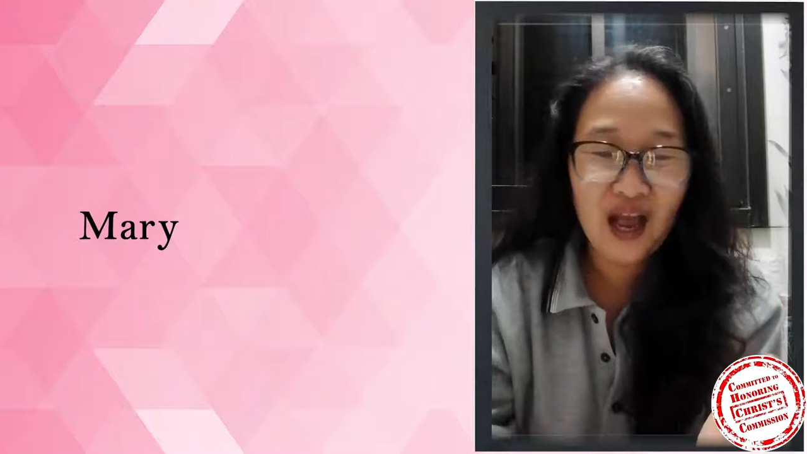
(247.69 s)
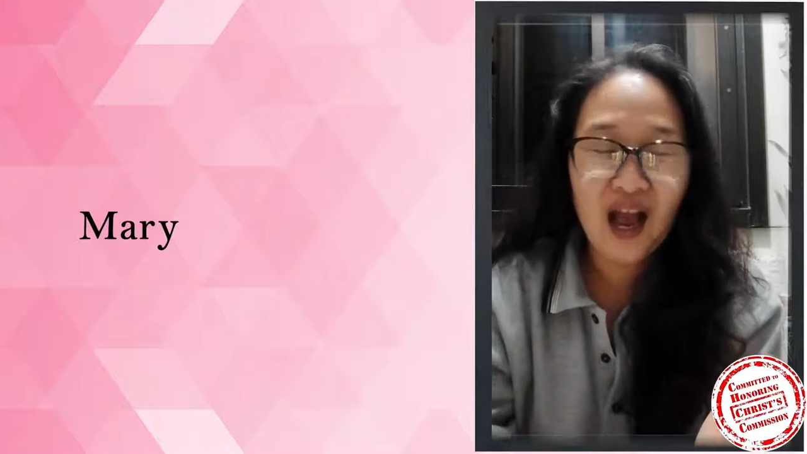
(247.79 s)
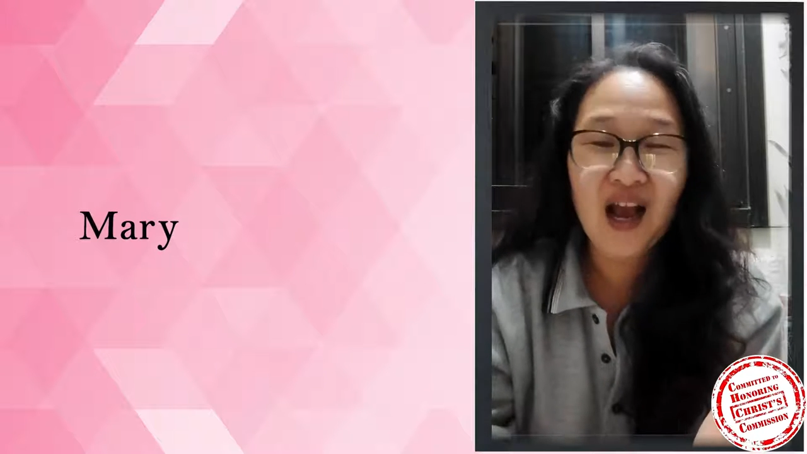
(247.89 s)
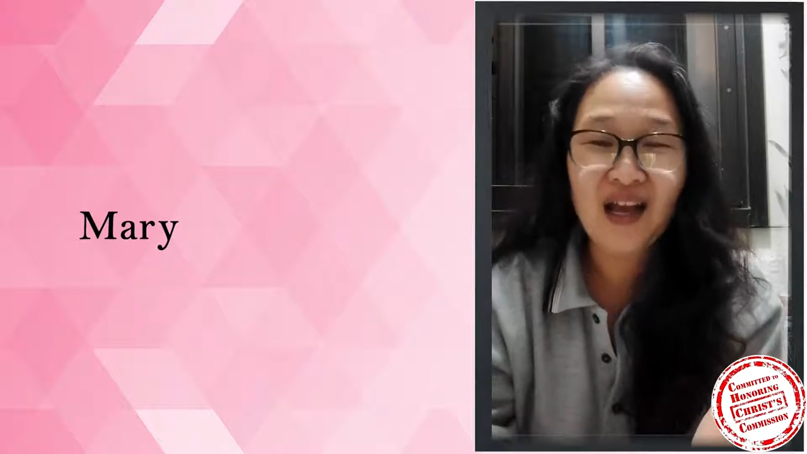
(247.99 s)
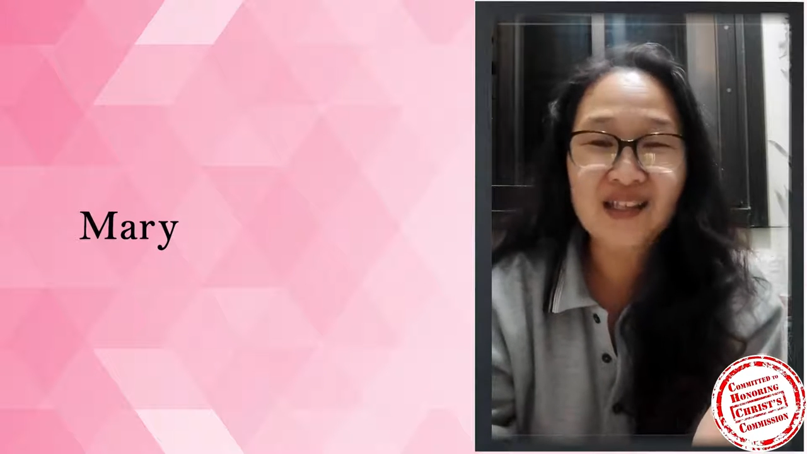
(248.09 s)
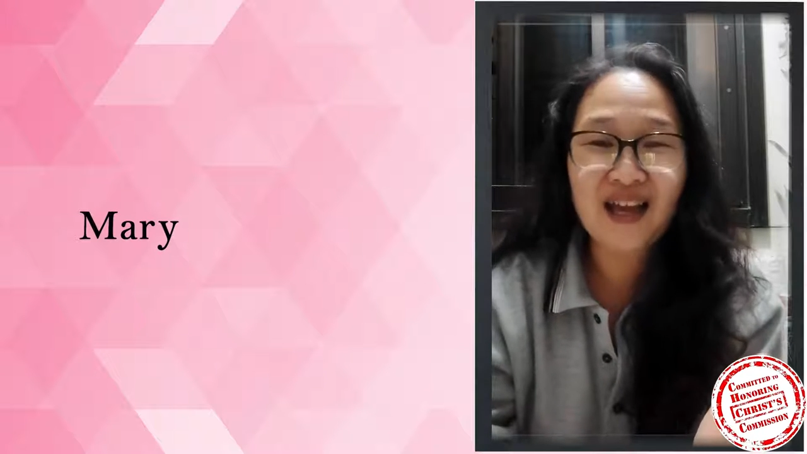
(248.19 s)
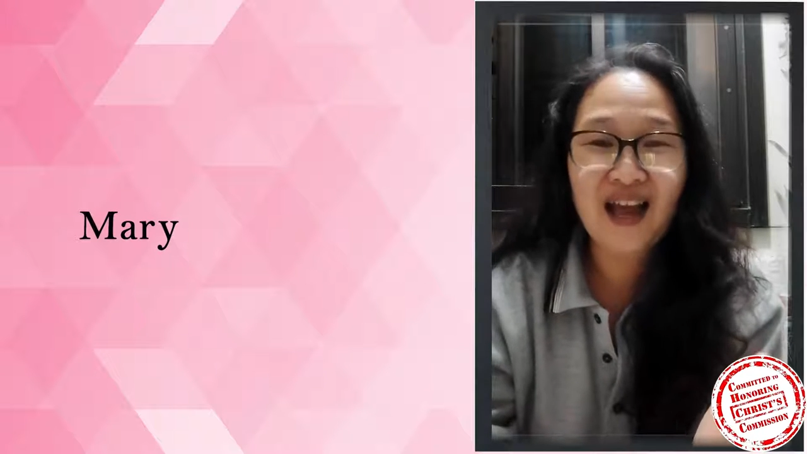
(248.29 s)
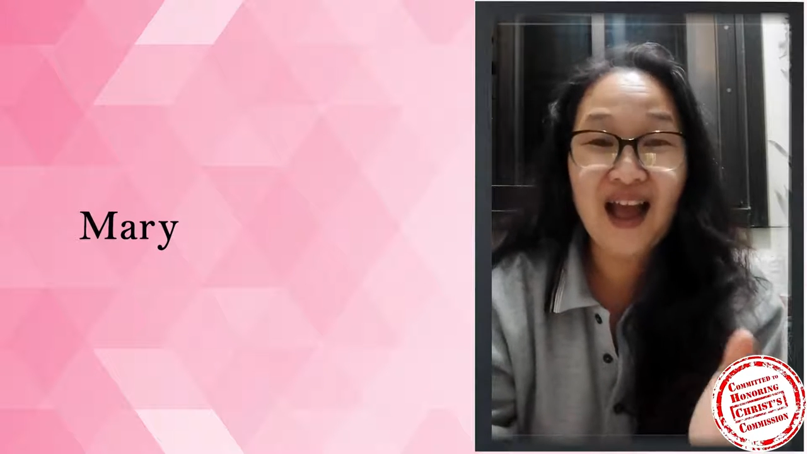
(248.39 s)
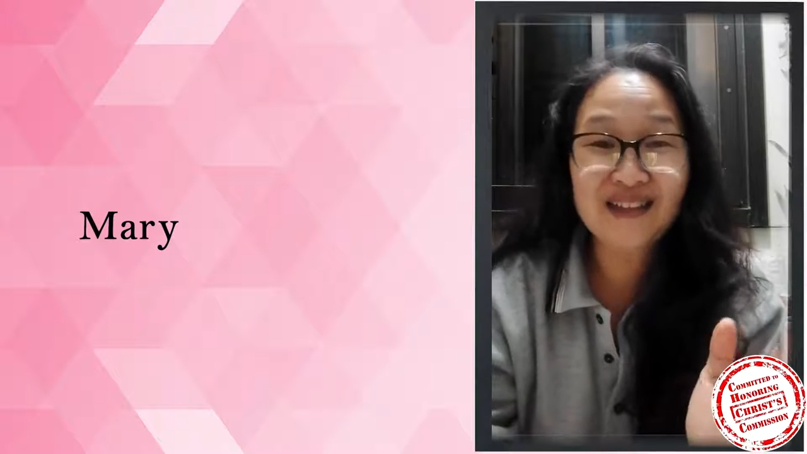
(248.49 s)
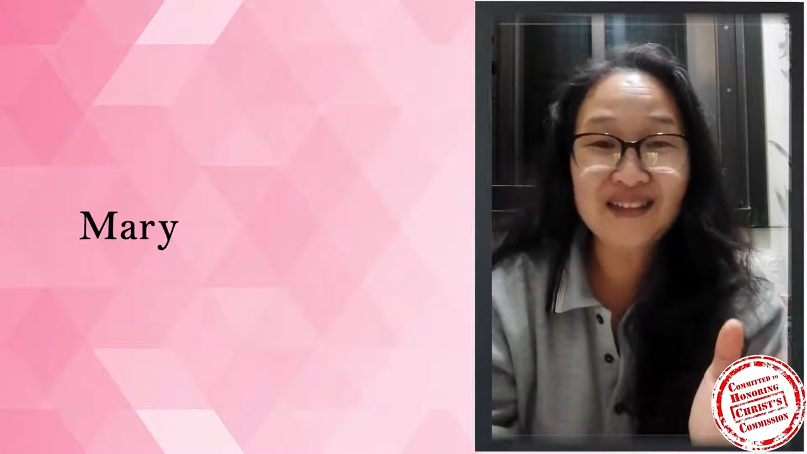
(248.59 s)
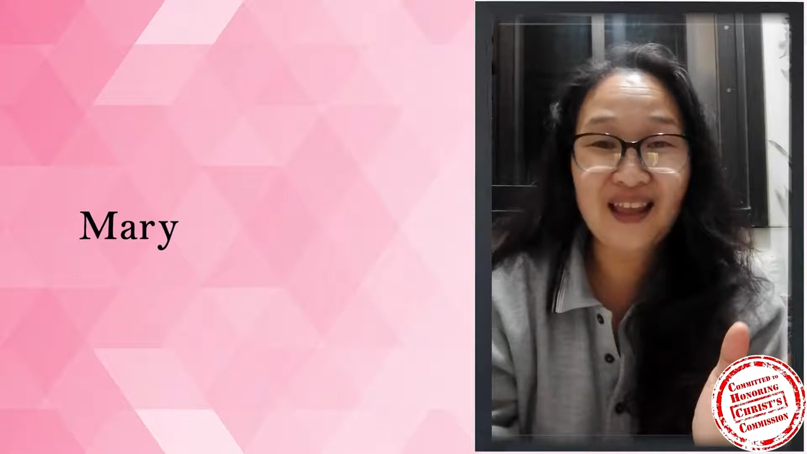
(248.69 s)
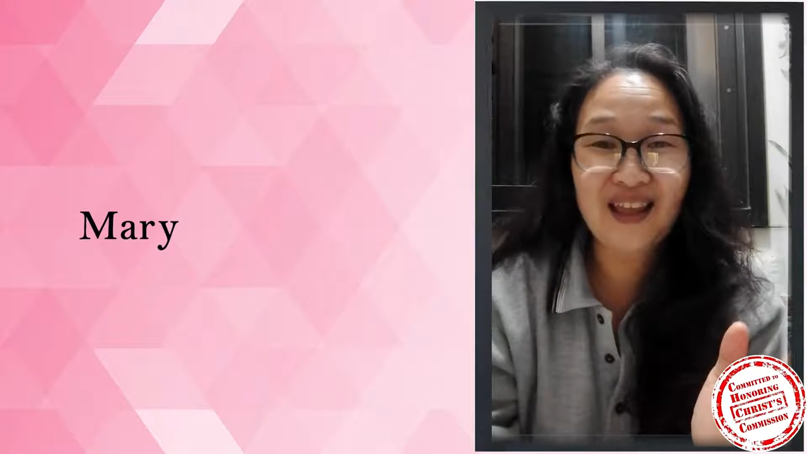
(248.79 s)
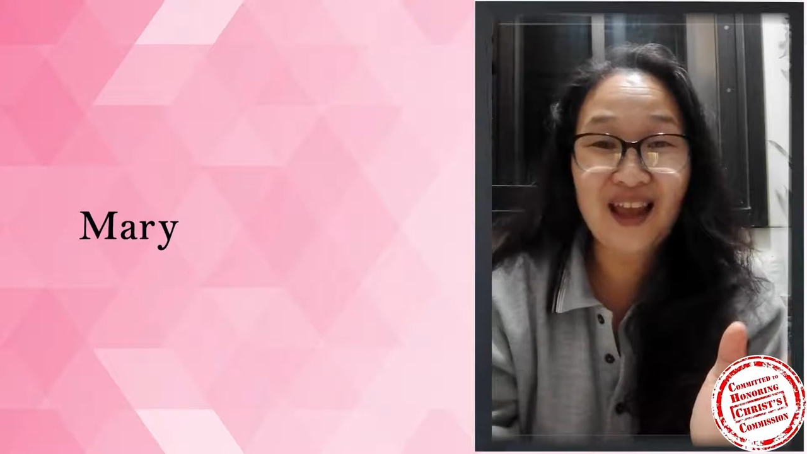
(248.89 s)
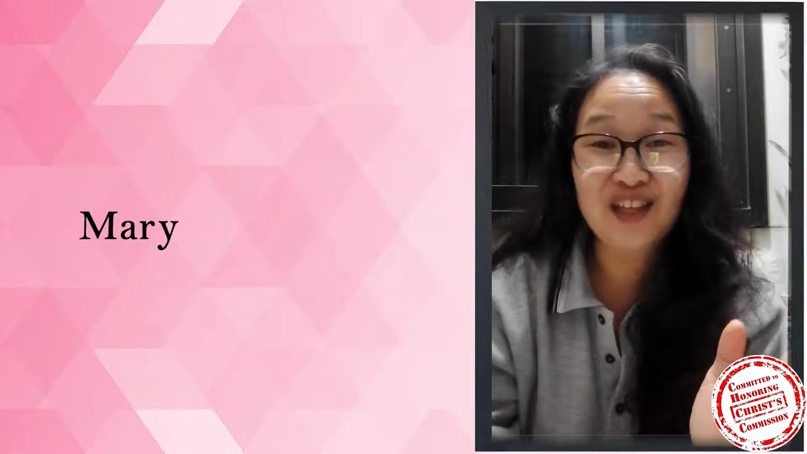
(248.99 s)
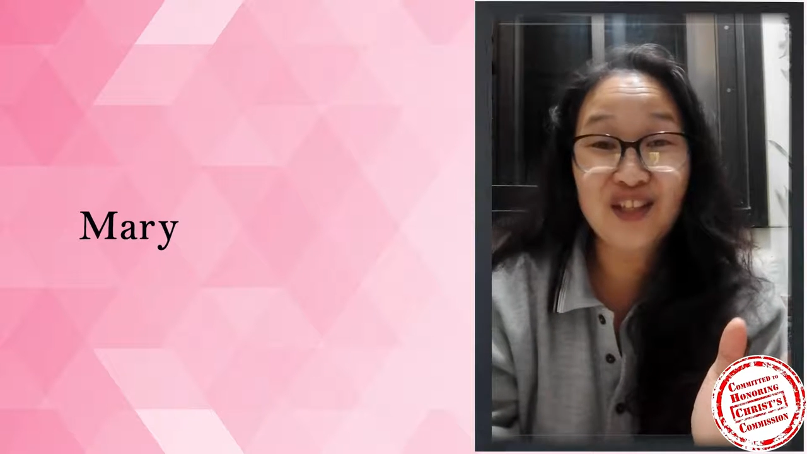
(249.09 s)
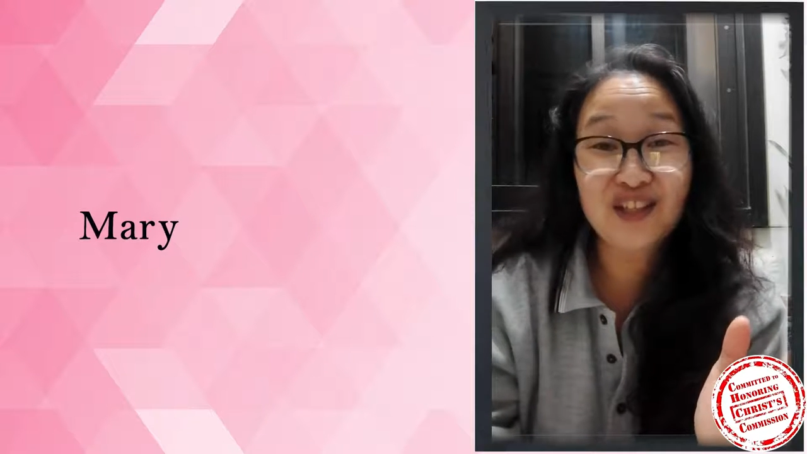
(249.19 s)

ang kanyang ate ay